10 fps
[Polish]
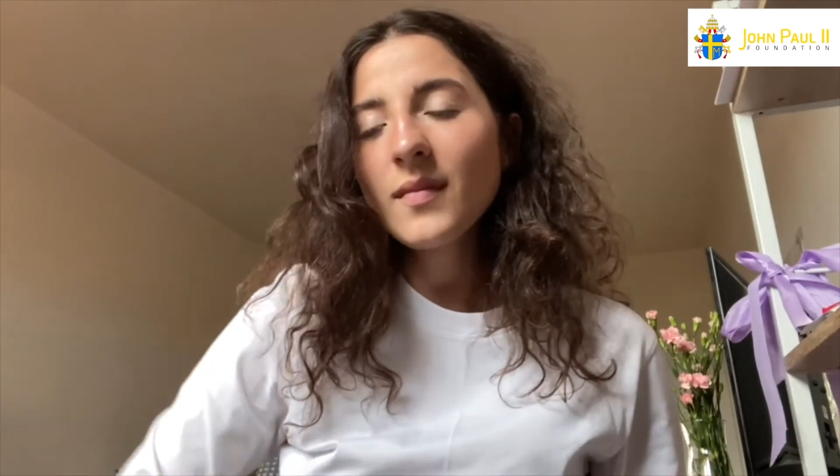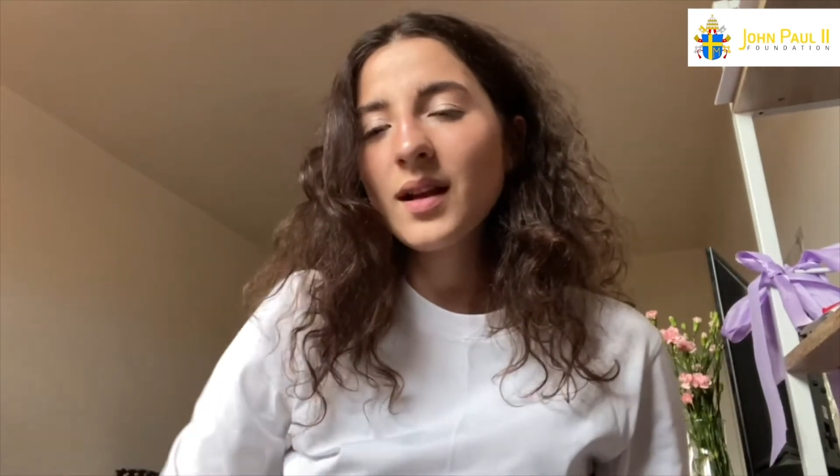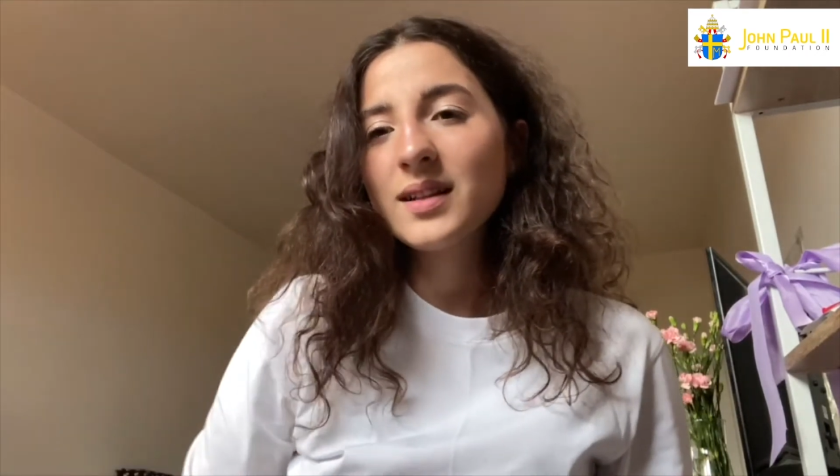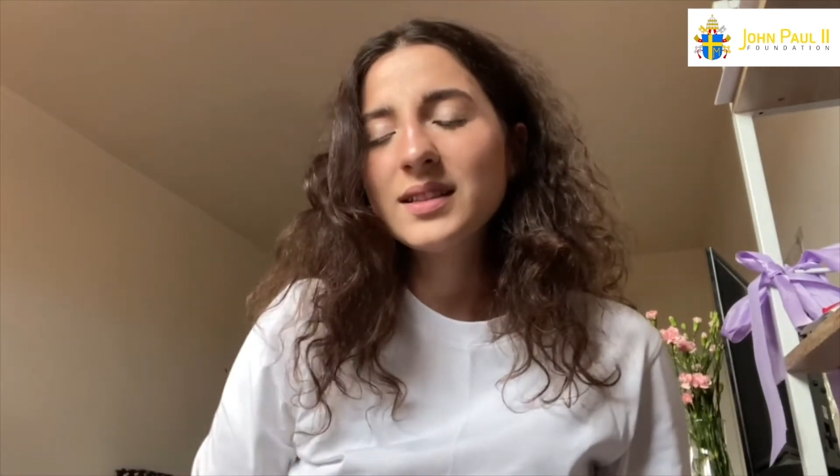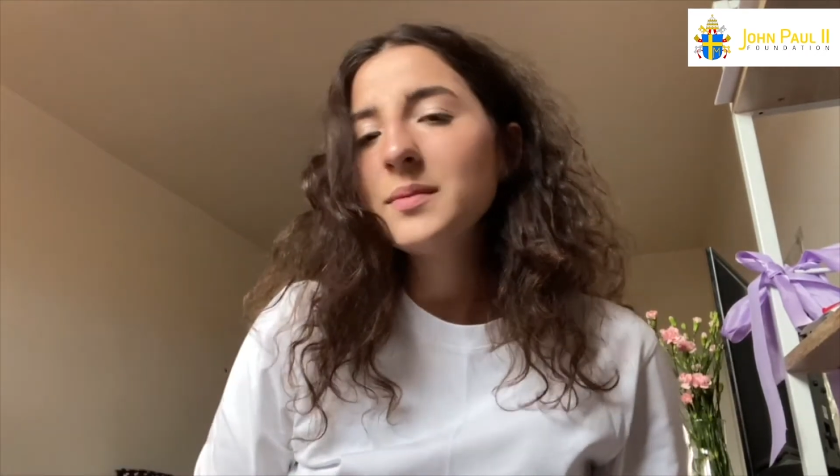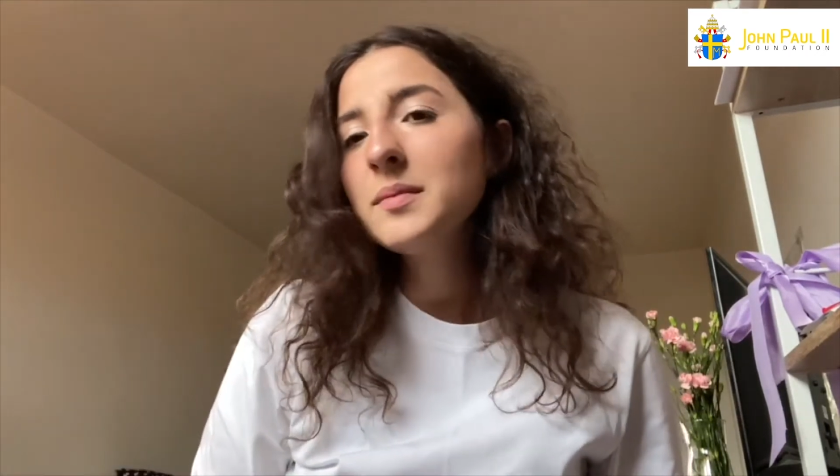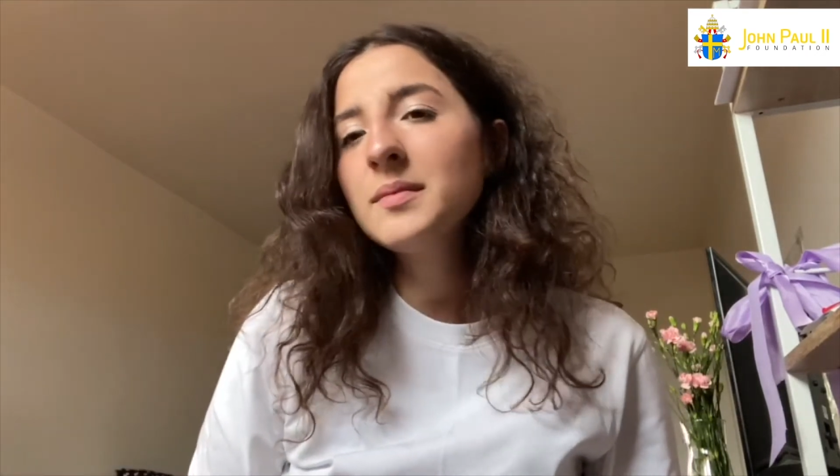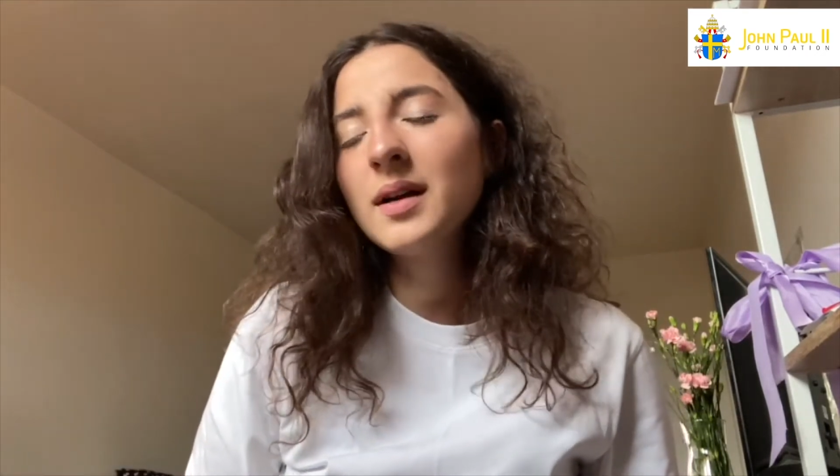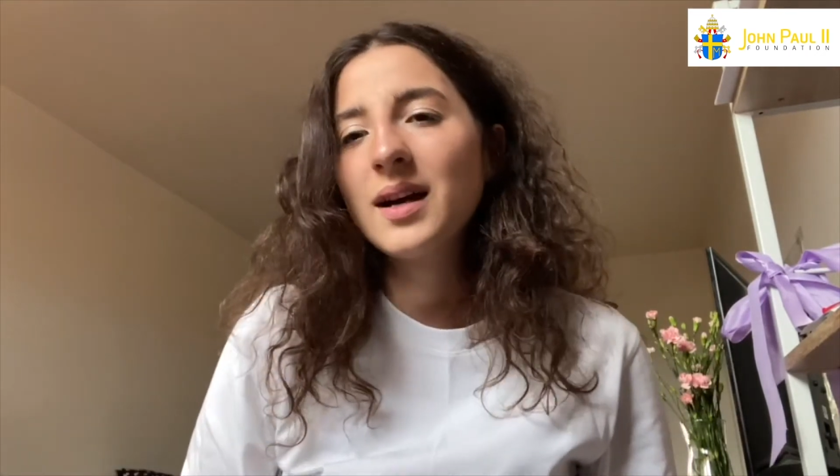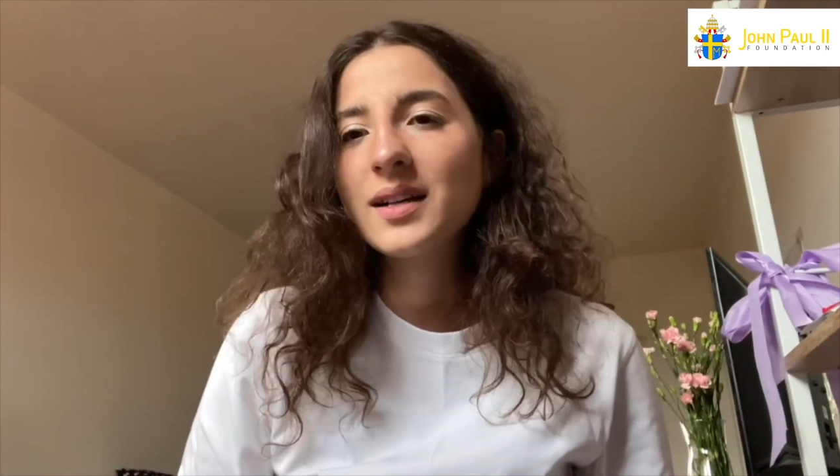Gdybym
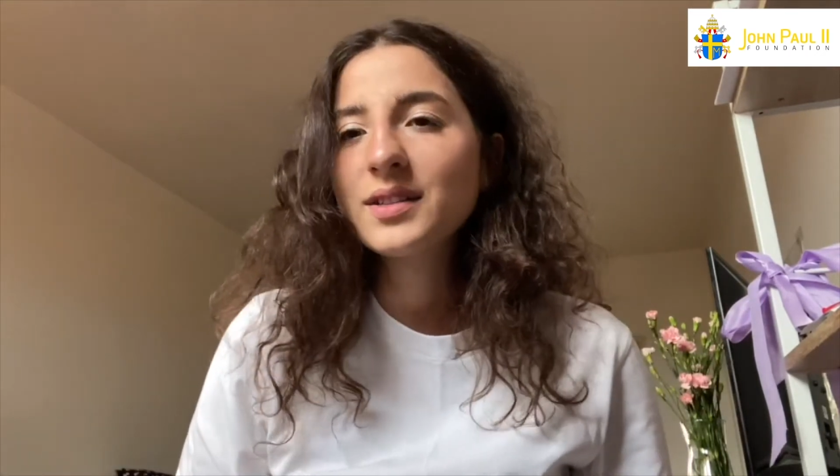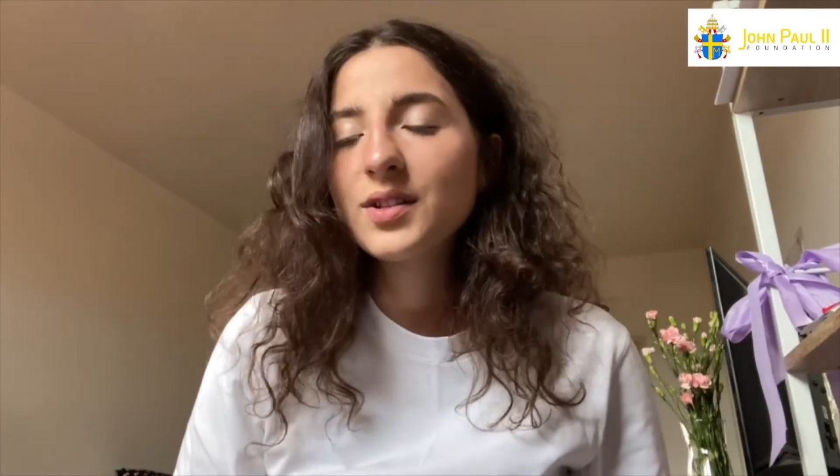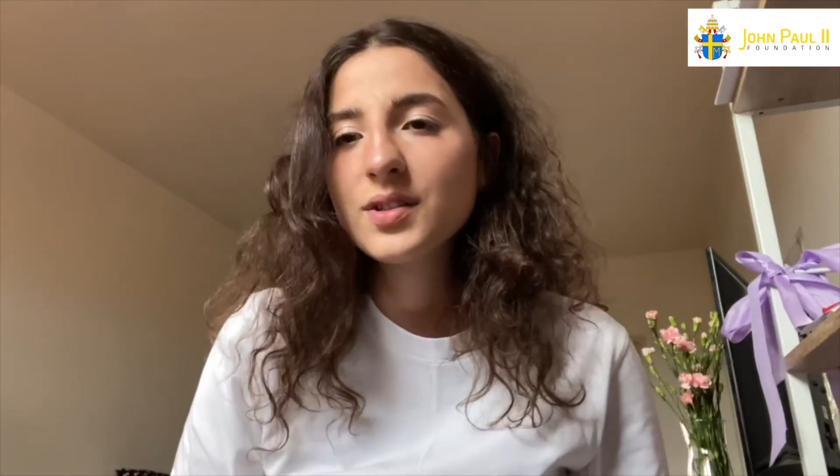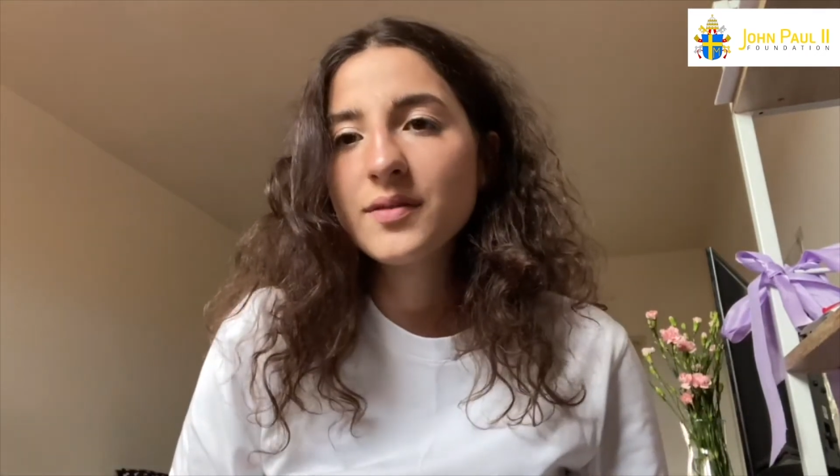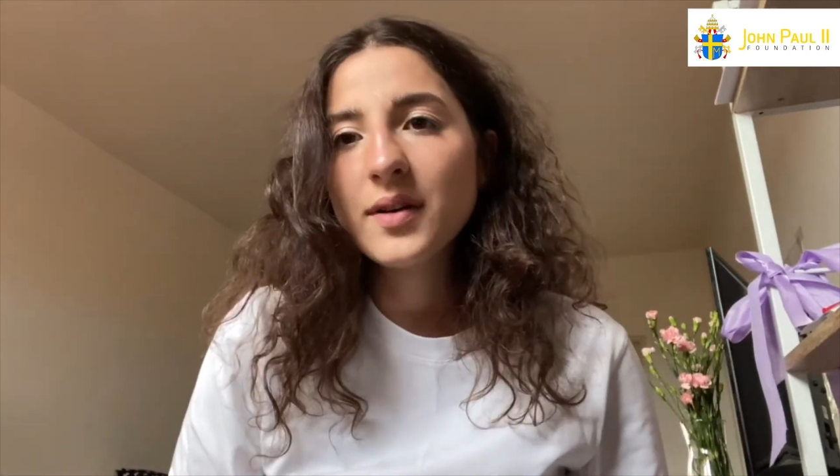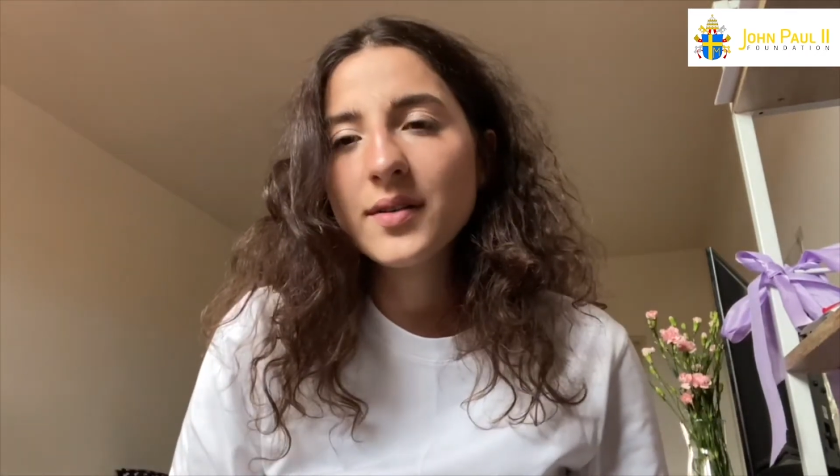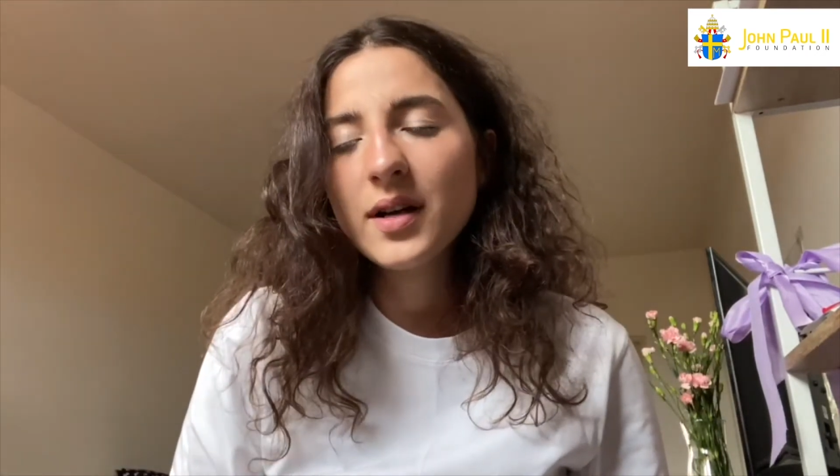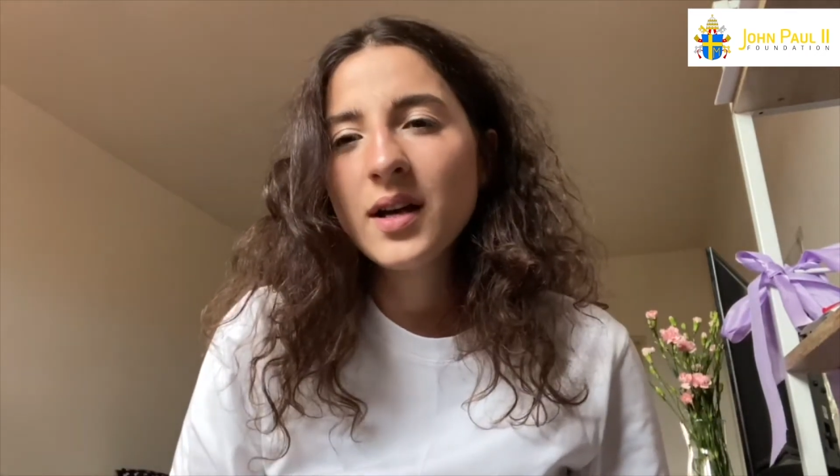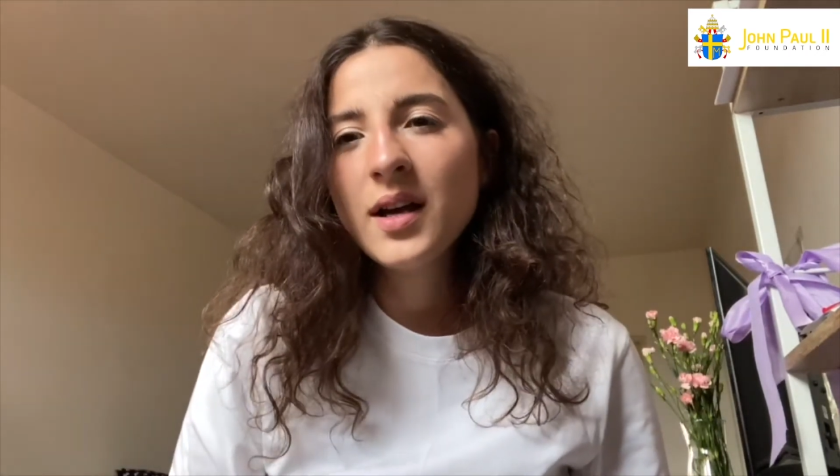charakteryzowała